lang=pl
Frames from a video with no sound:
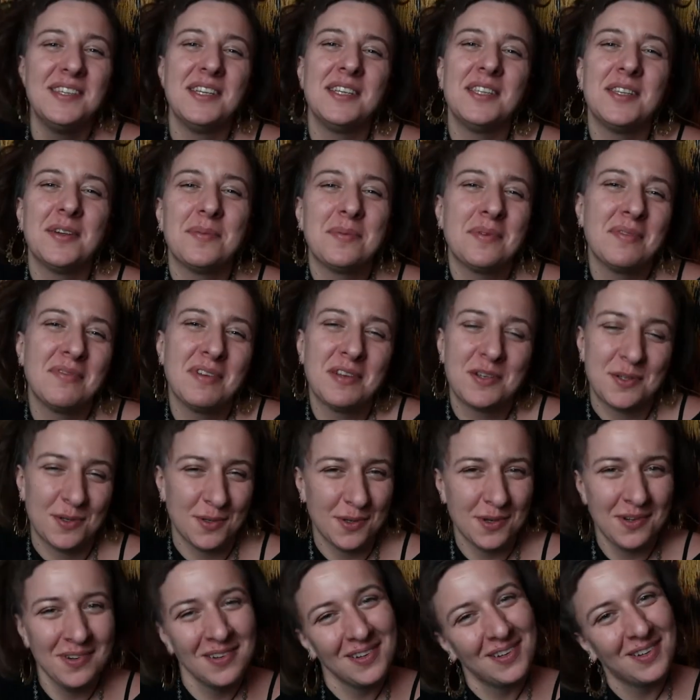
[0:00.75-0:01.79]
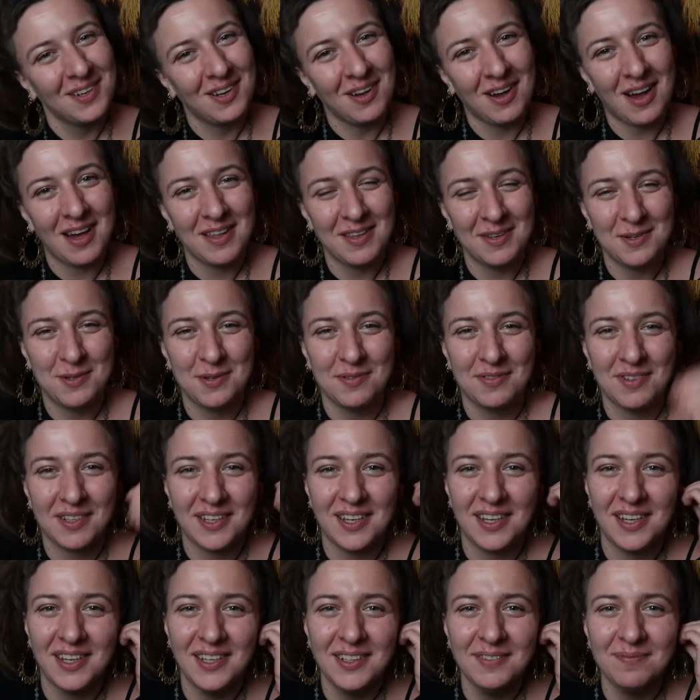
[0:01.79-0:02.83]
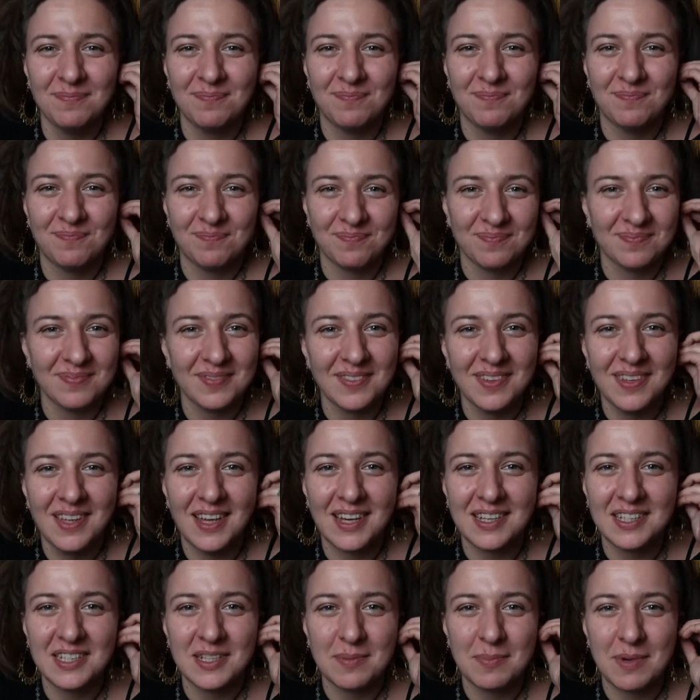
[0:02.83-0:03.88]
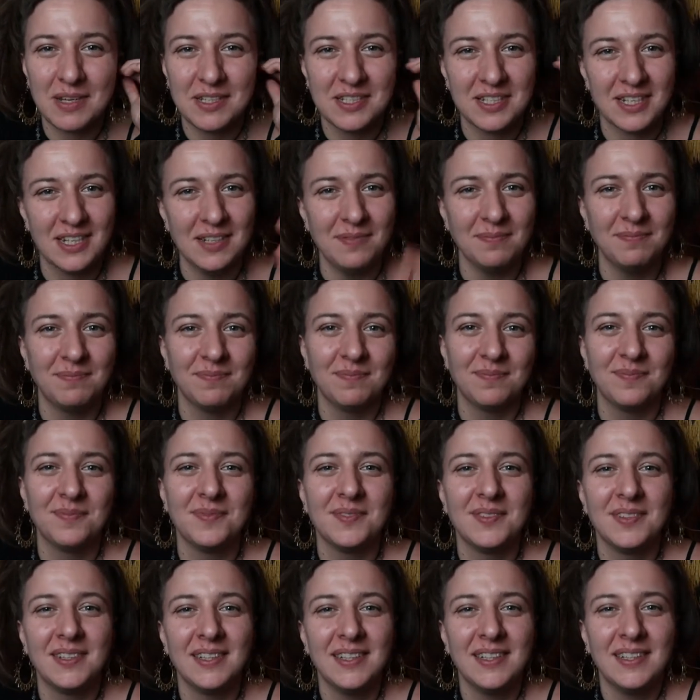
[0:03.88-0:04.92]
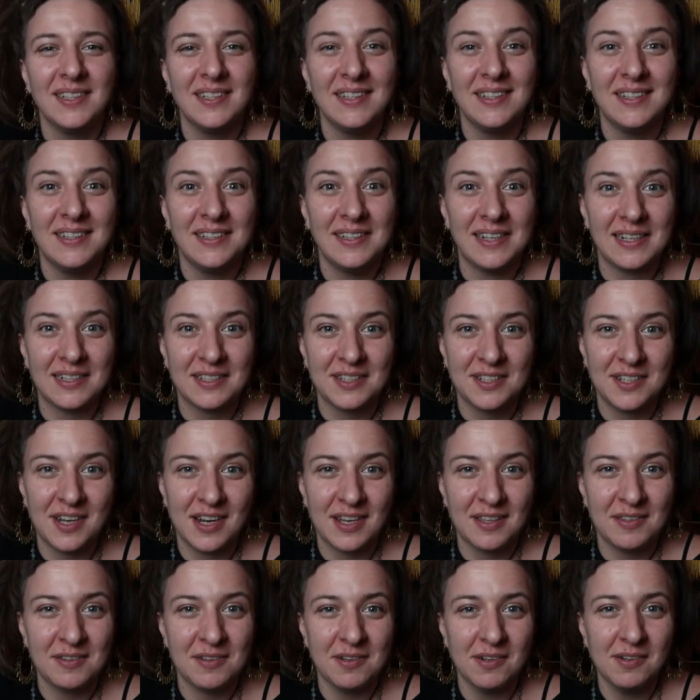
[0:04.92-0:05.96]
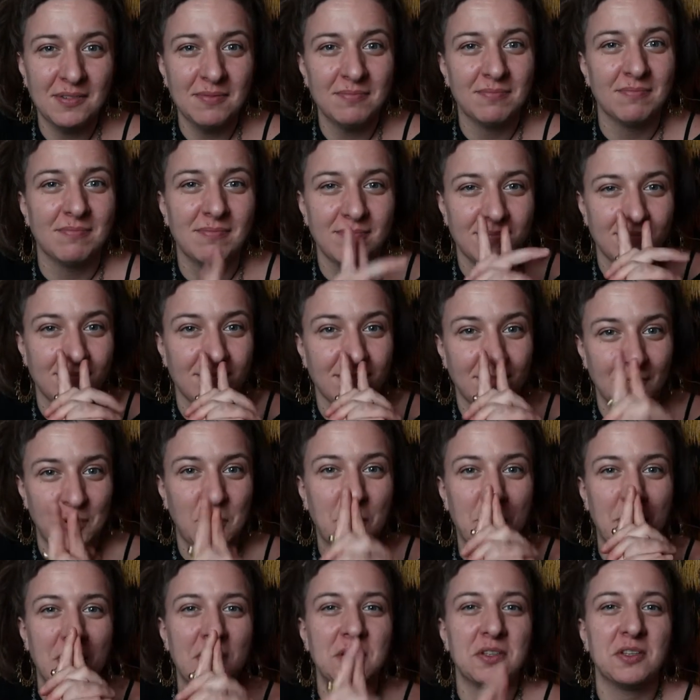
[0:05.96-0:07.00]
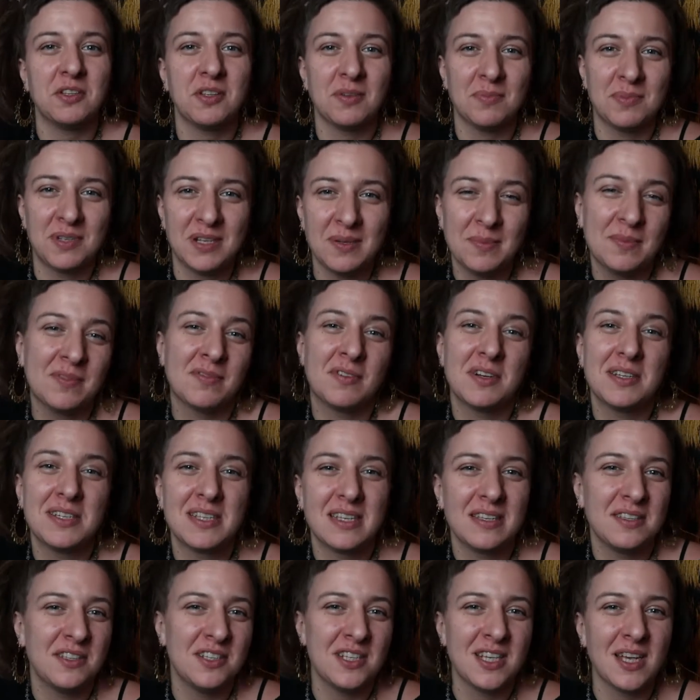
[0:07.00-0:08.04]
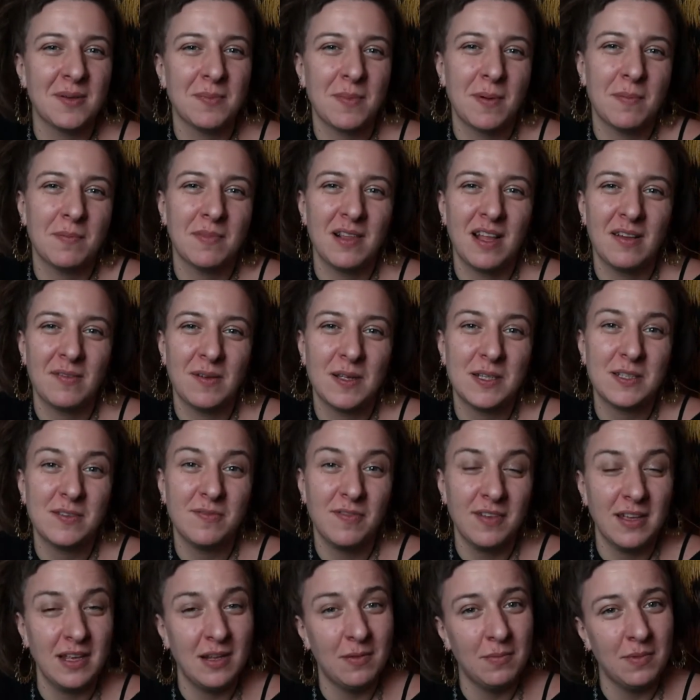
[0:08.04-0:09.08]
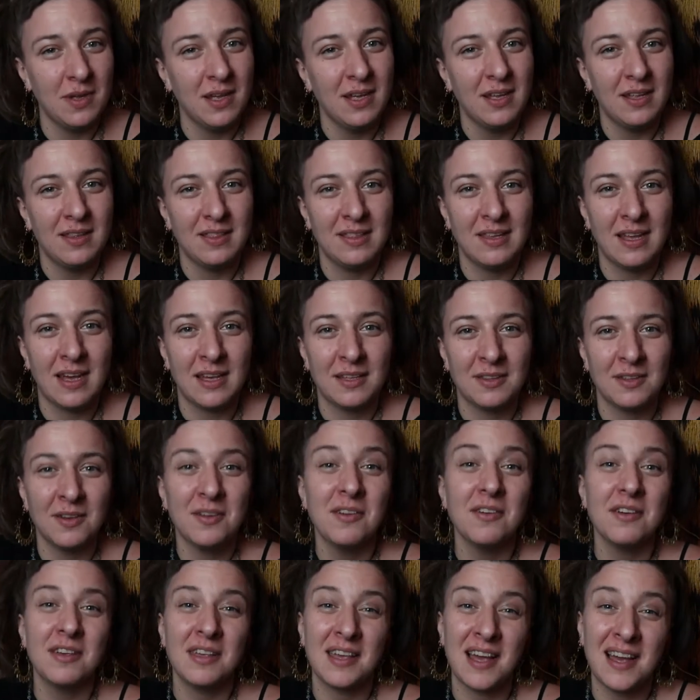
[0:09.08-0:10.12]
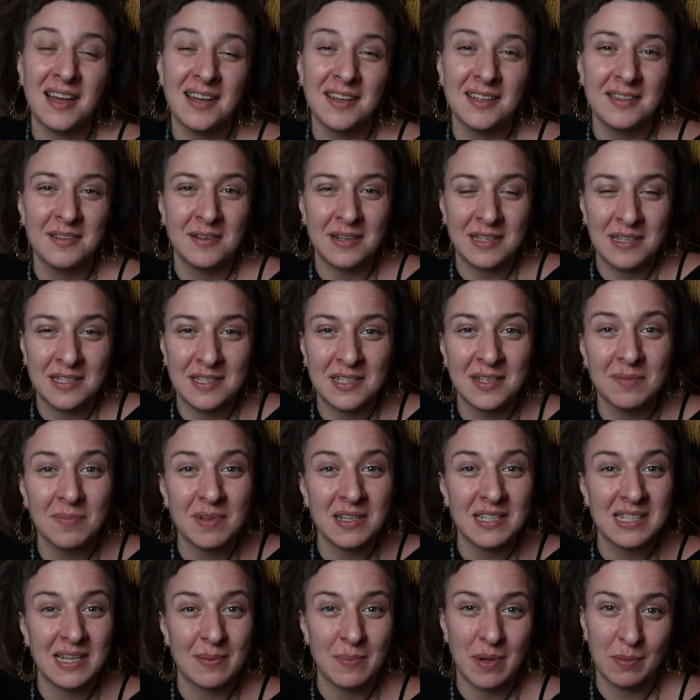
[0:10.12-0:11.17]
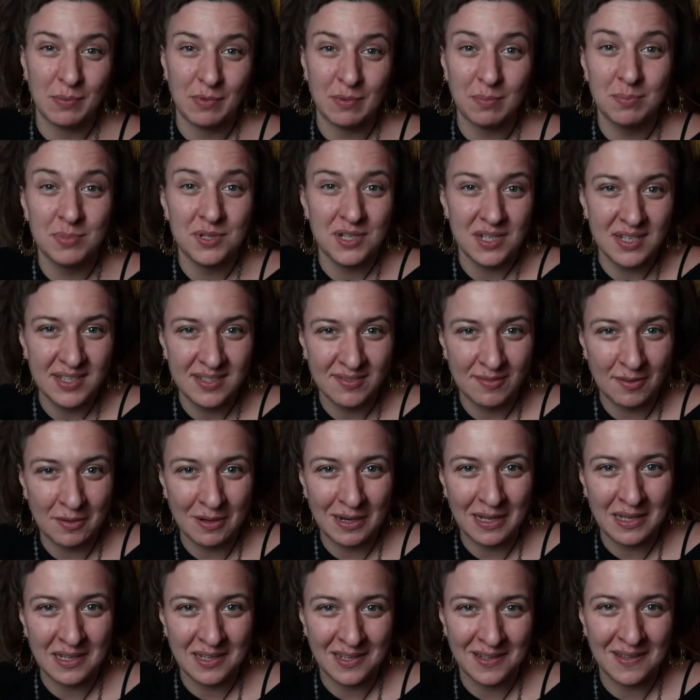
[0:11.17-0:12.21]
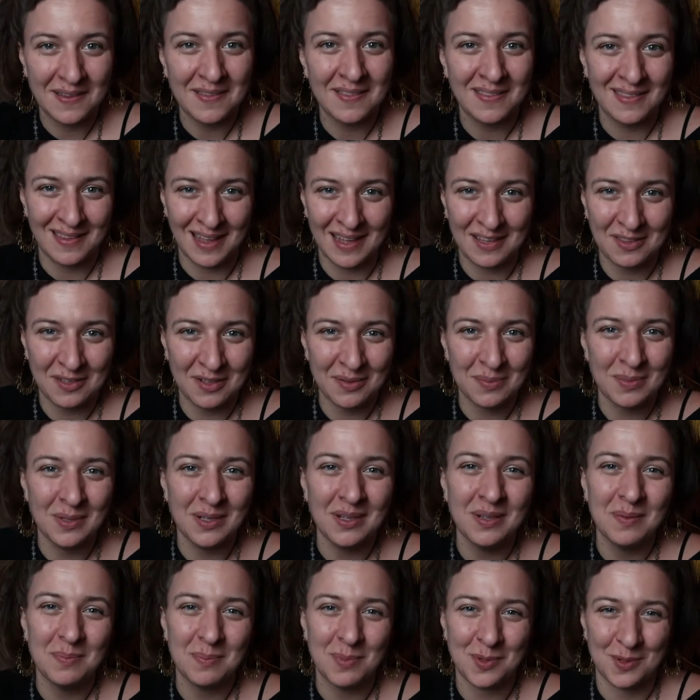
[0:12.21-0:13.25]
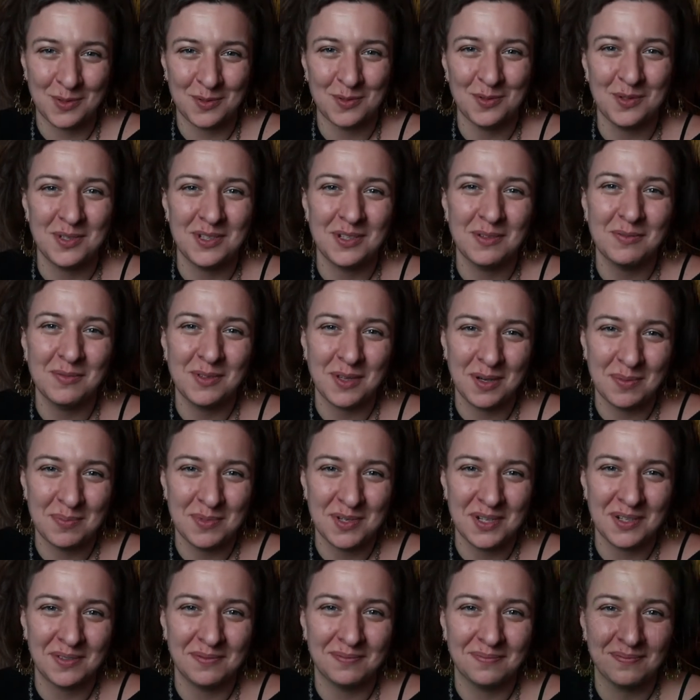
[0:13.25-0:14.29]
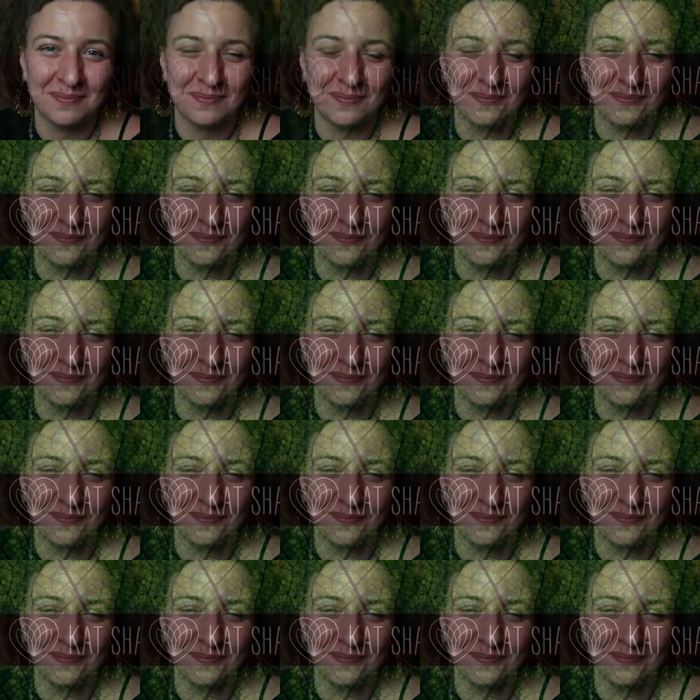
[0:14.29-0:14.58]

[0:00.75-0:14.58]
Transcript: Dzień dobry wieczór, kochane człowieki. Jak się macie? Jak średnio? To bardzo dobrze, bo właśnie dzisiaj mam dla Was film na to, jak dać sobie samemu przyzwolenie na to, by poczuć się dobrze.